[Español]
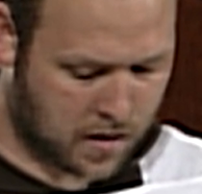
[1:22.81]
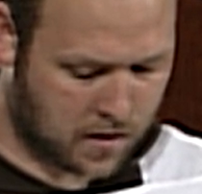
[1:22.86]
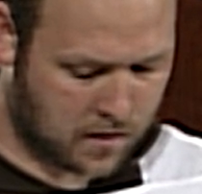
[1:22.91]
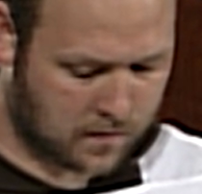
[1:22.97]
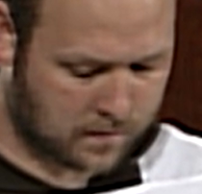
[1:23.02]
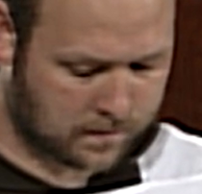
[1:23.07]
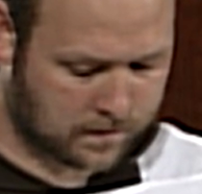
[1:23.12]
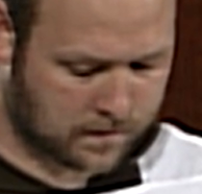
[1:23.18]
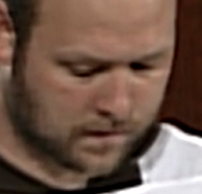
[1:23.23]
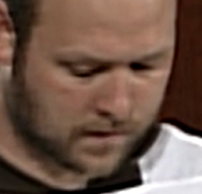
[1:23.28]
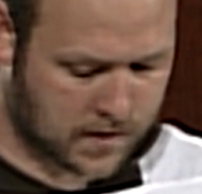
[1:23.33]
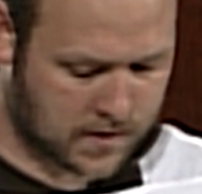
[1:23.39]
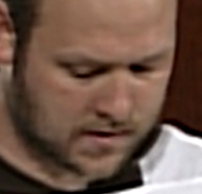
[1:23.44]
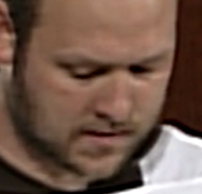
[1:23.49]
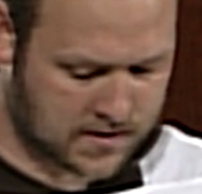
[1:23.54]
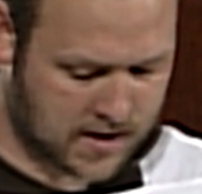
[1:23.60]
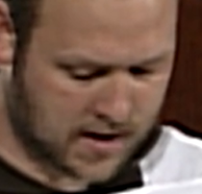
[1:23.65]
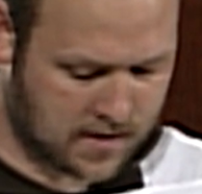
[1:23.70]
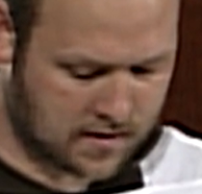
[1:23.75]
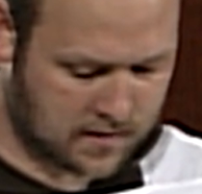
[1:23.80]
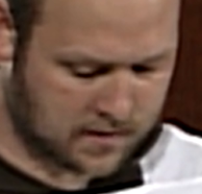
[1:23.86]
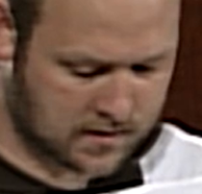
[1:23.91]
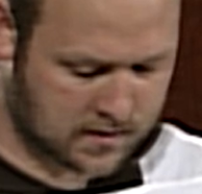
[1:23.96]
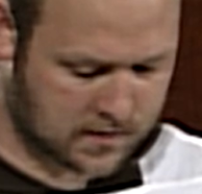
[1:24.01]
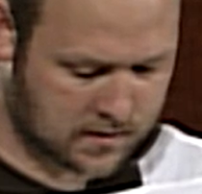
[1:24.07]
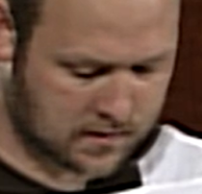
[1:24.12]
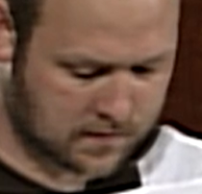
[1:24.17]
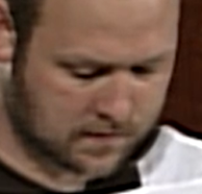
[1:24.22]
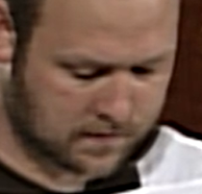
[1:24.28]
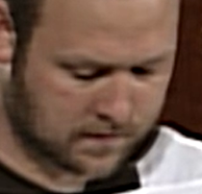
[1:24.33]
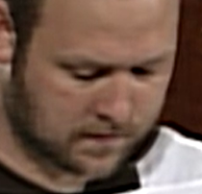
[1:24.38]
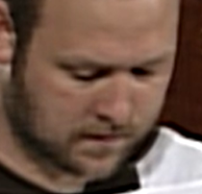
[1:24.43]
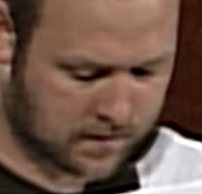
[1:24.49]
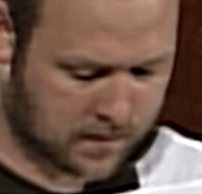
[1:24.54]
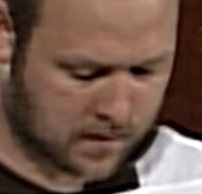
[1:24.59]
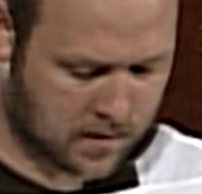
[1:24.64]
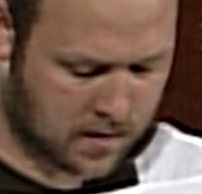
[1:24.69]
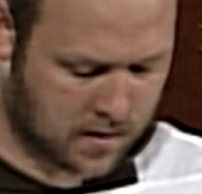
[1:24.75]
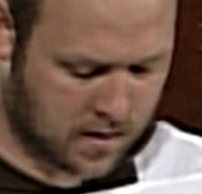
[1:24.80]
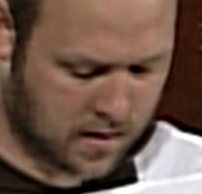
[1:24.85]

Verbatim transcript: te salvarás tú y tu familia